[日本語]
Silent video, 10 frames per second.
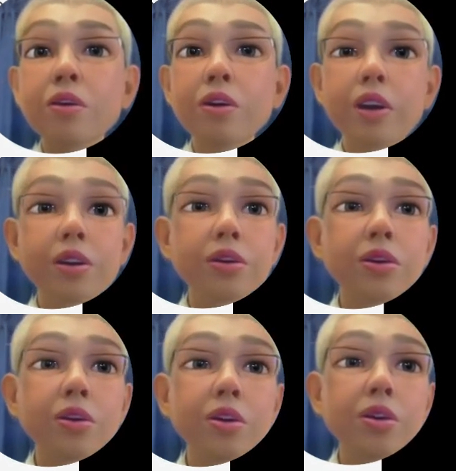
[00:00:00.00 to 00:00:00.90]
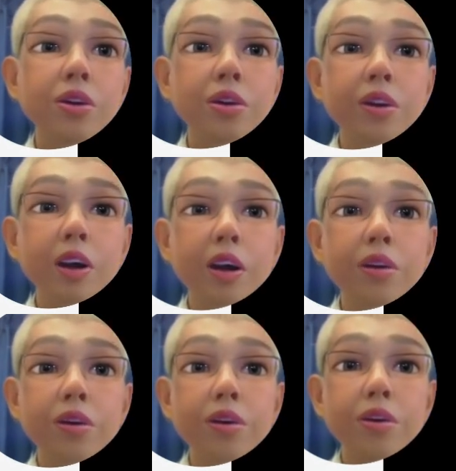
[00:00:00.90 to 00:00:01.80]
これ、レッツコードの中
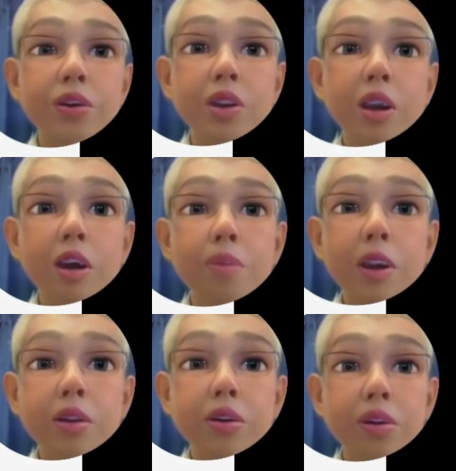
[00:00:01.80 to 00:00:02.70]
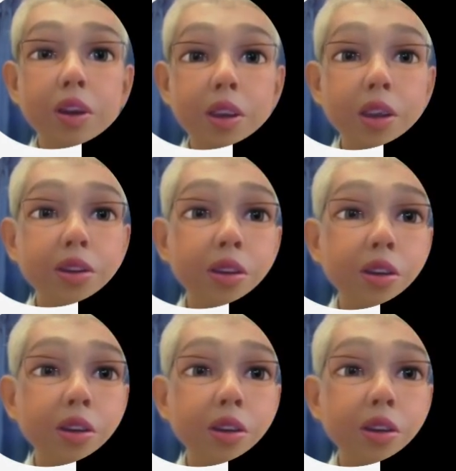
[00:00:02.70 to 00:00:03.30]
の、こっち側が Python の新しいエ